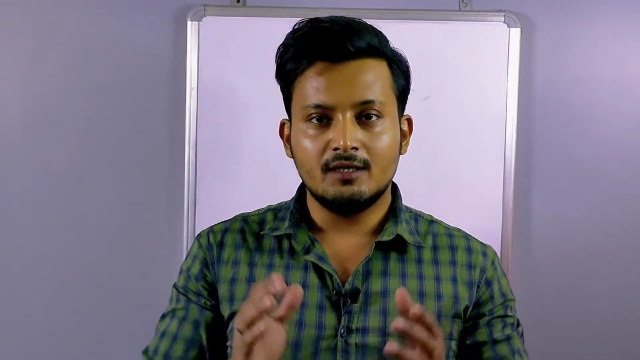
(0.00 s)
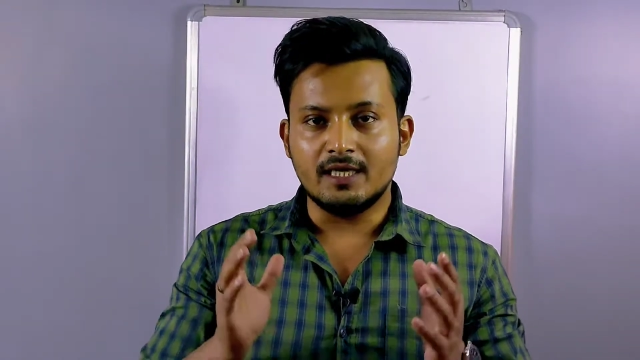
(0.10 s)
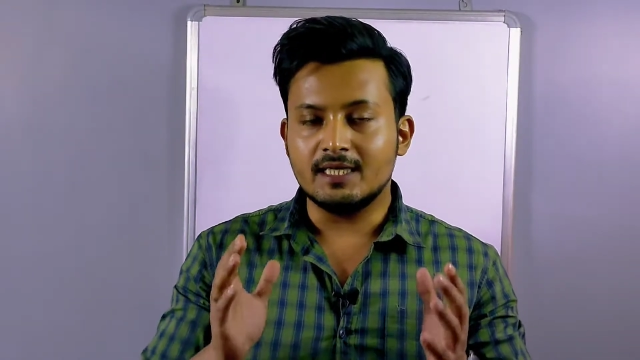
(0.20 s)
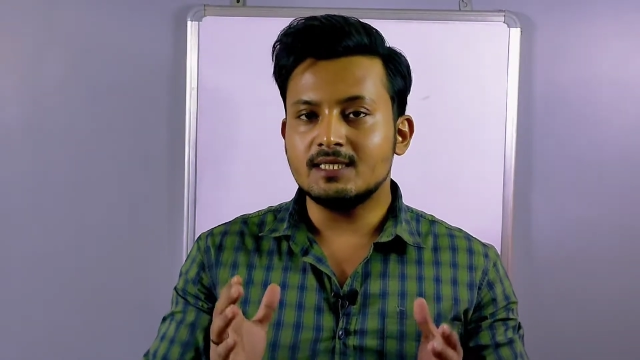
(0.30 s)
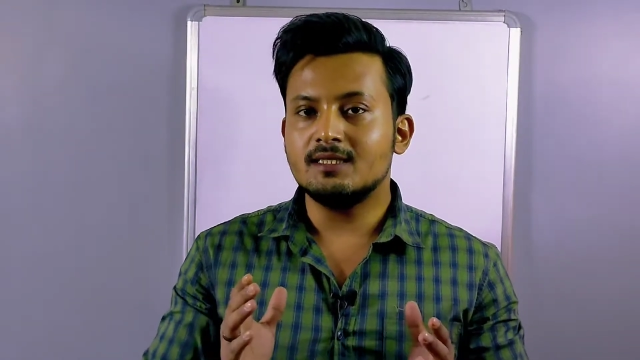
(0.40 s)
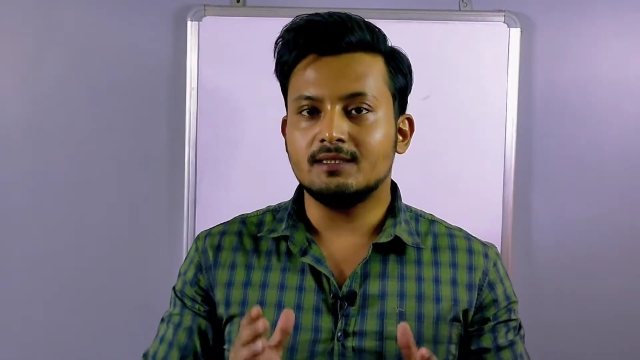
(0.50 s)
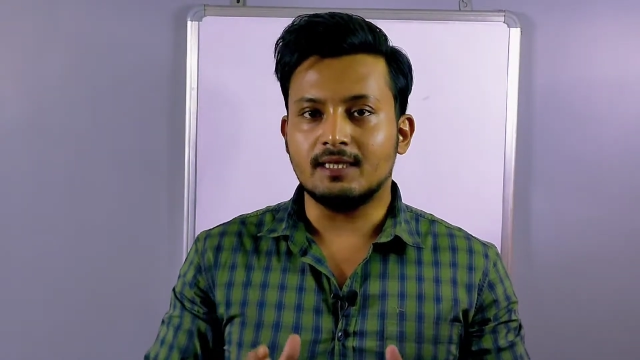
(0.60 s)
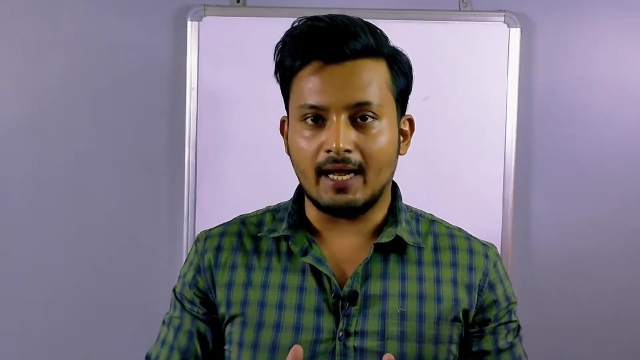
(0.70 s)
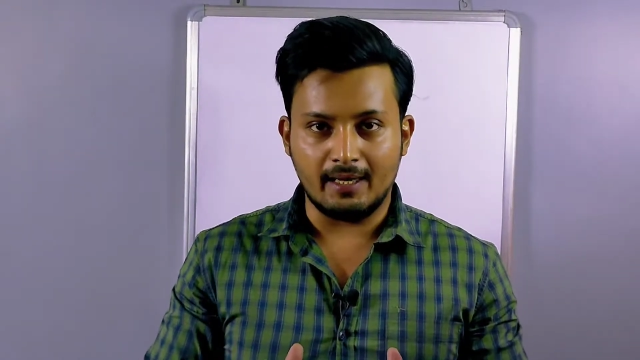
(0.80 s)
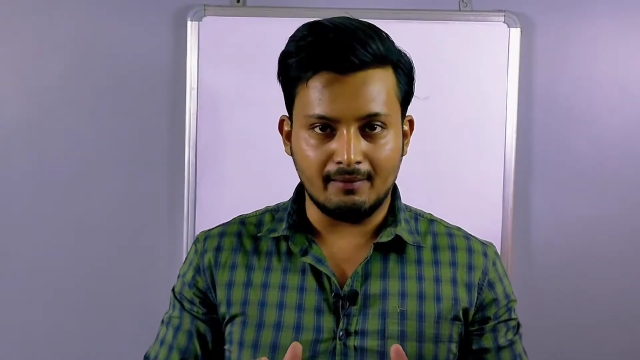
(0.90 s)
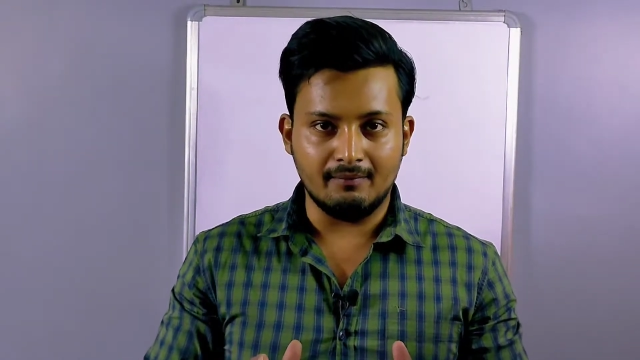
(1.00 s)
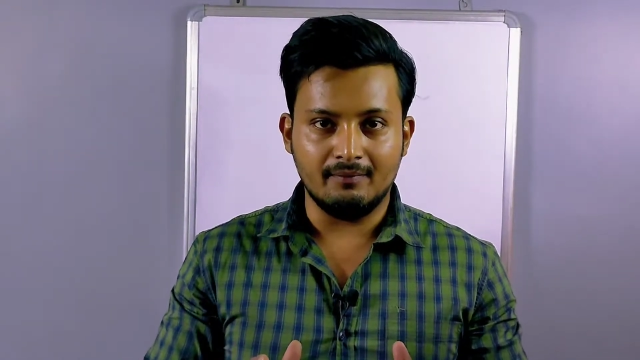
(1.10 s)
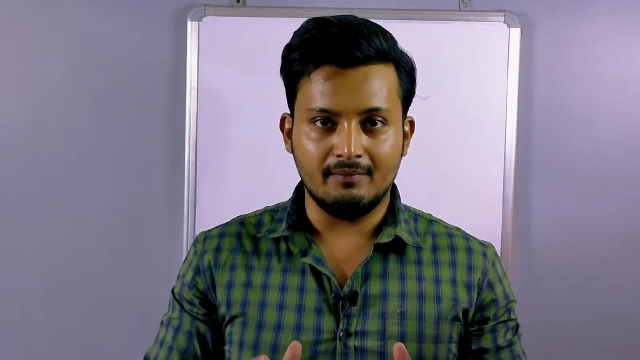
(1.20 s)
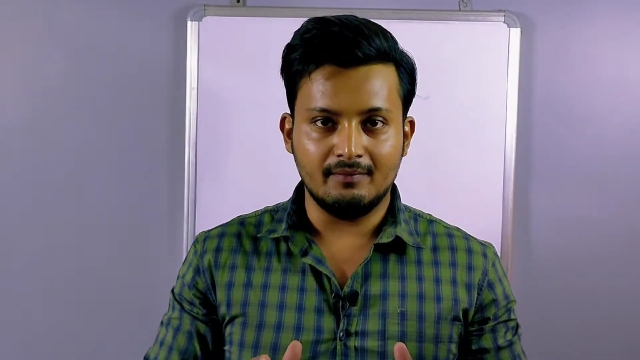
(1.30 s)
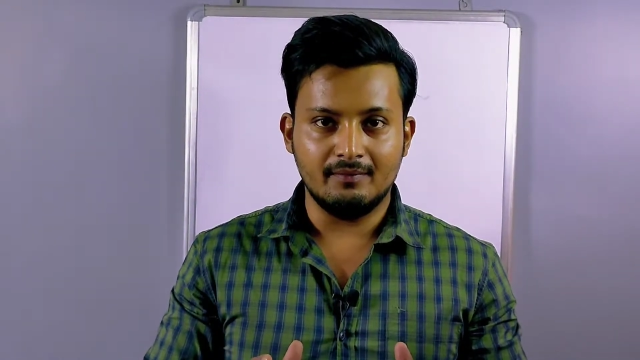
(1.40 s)
It is the time
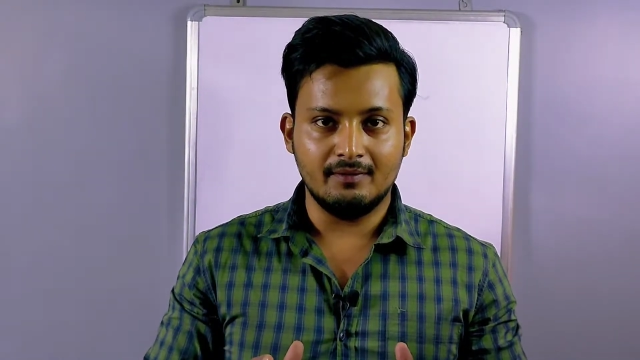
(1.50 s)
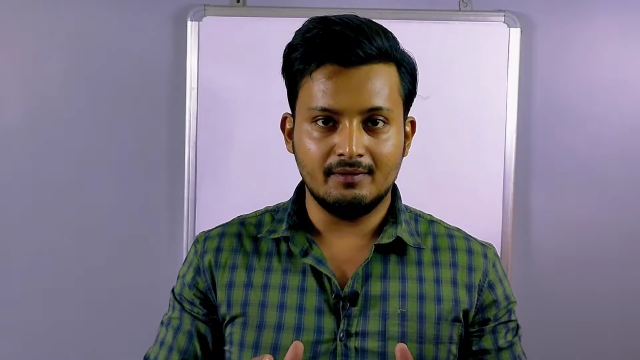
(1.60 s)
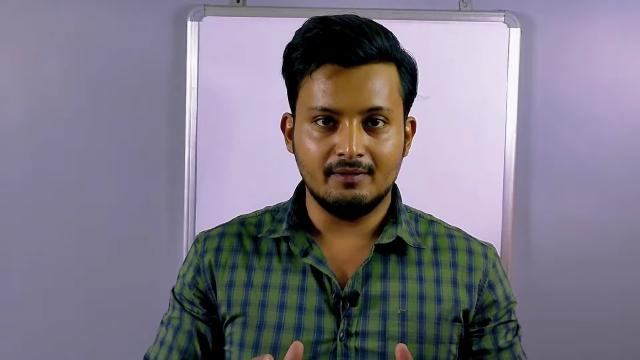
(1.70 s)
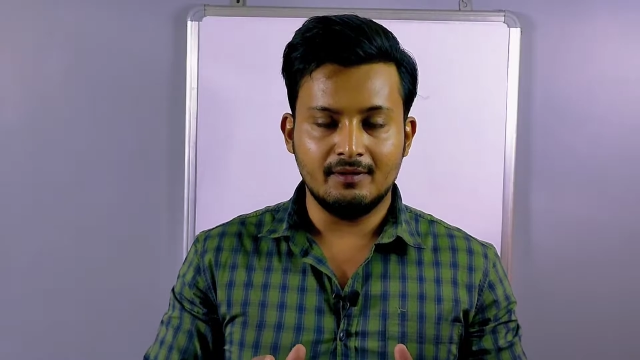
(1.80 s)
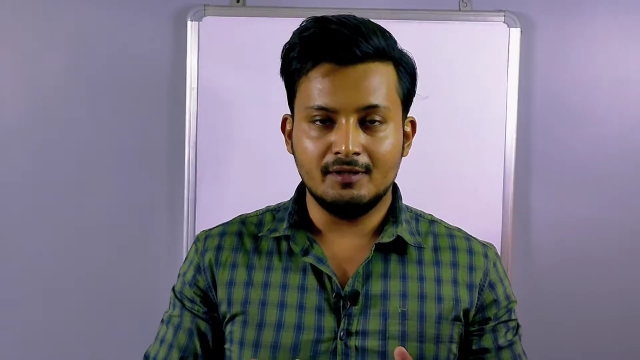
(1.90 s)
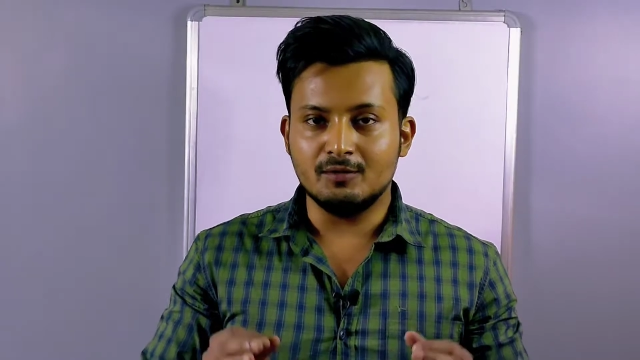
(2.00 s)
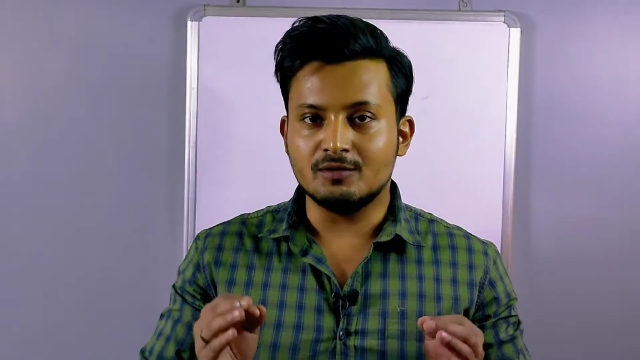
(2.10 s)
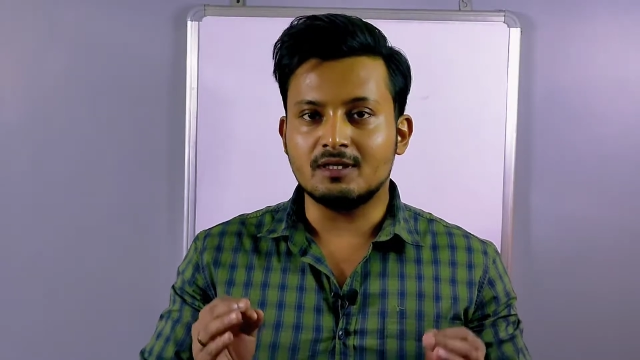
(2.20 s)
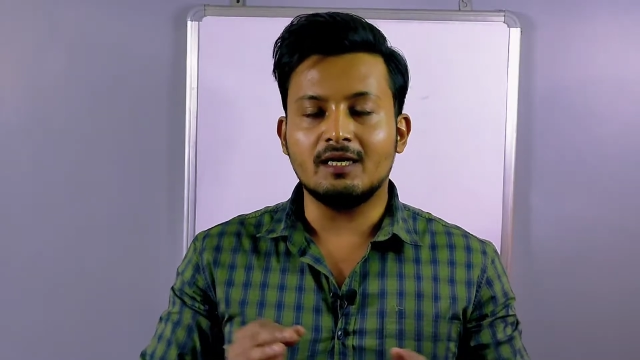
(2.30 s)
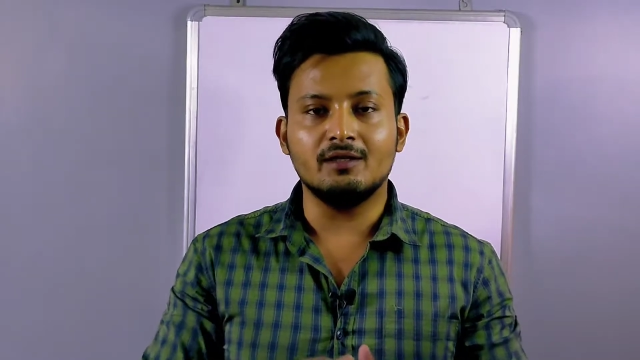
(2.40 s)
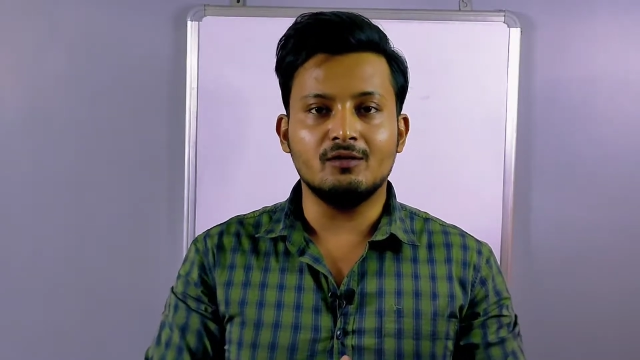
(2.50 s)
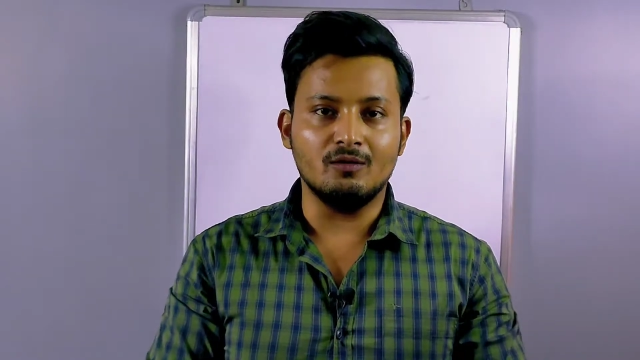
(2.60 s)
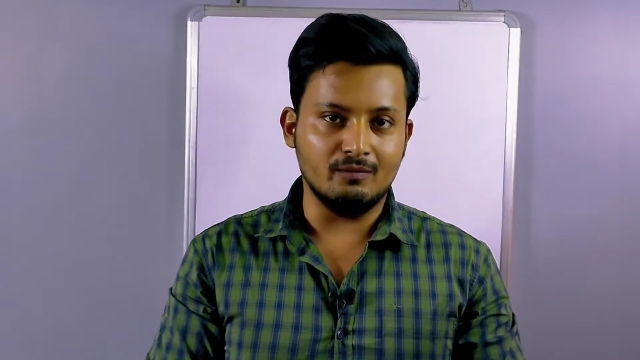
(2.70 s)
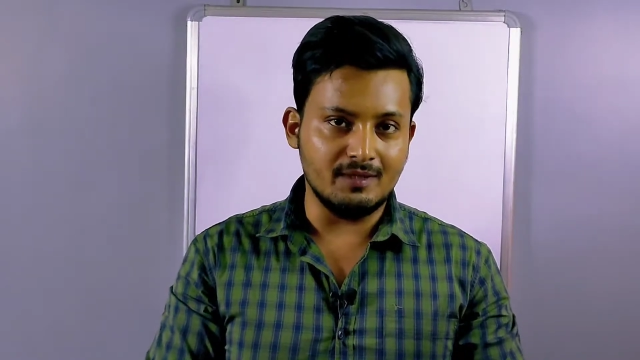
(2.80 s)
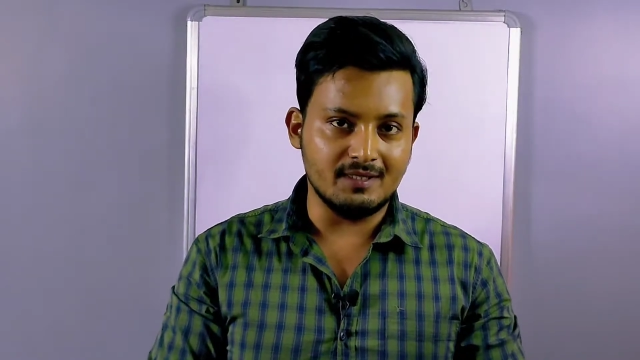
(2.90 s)
to start your
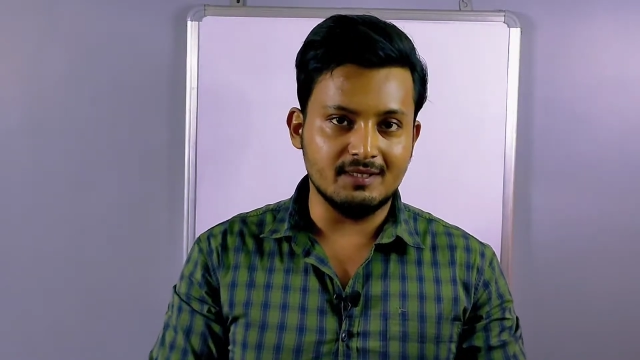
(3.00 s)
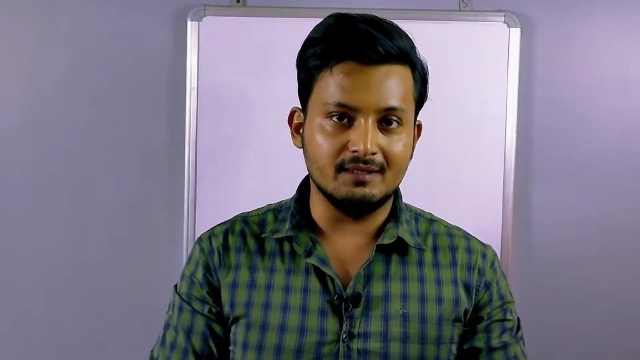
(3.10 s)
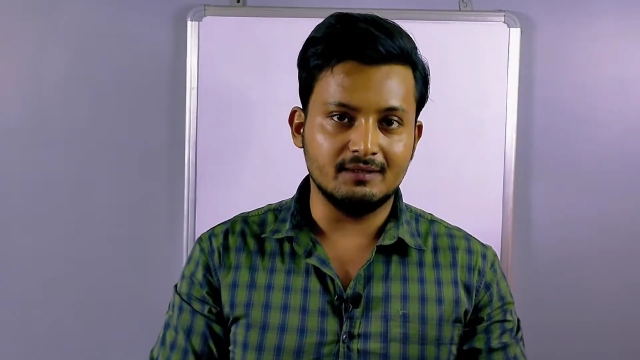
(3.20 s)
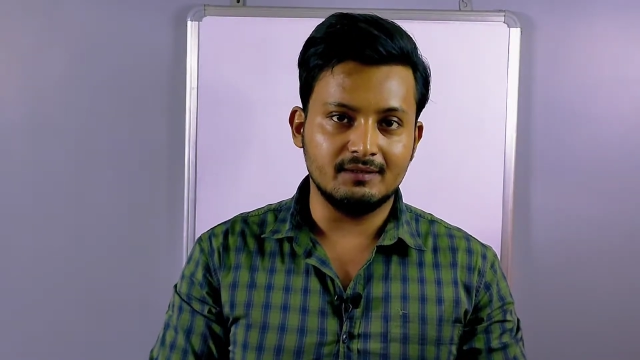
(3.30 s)
own business.